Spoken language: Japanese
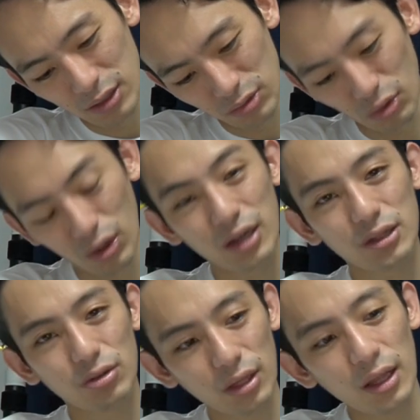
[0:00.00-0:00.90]
その強化
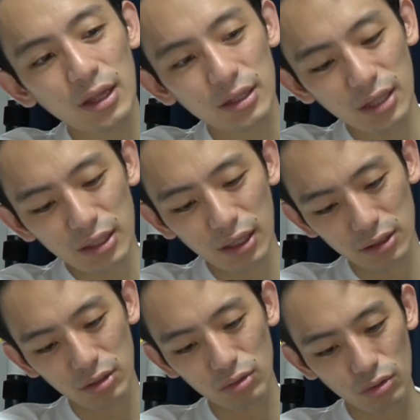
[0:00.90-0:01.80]
型のね、なんで
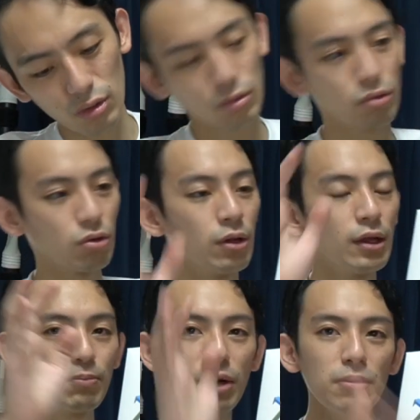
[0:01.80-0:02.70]
かっていうと、この
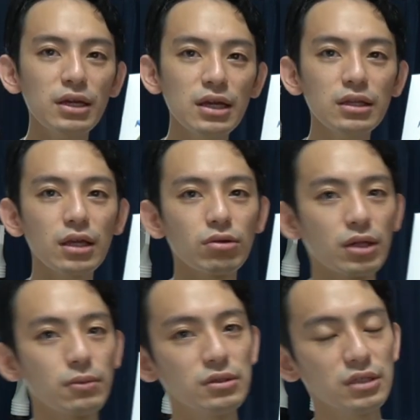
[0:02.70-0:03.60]
プレ版限定の
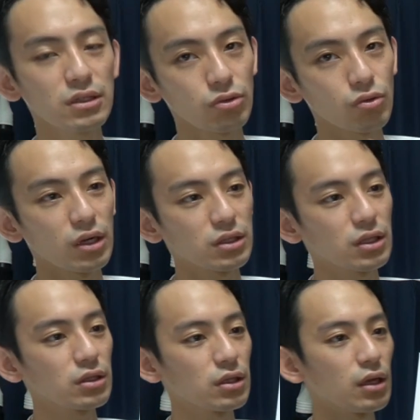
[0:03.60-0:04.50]
ダブルゼータの強化
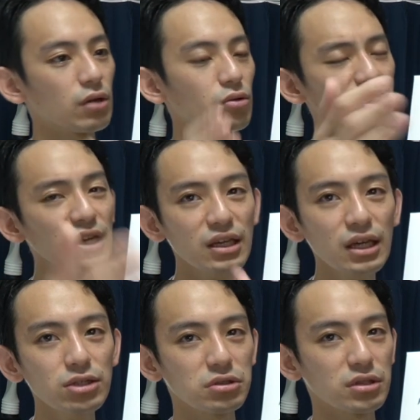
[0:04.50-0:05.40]
型ってこの成
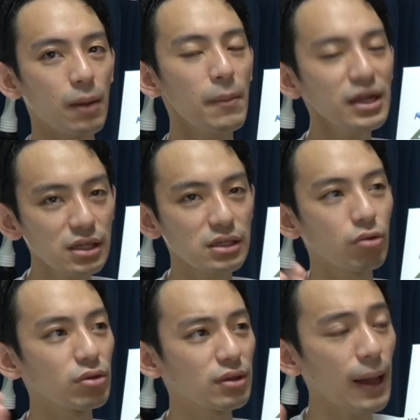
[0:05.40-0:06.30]
形色がまさに
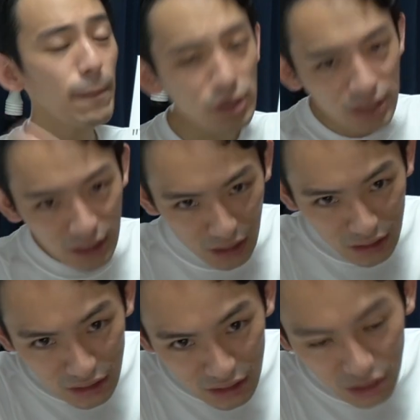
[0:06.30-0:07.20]
ね、このダブルゼータですっ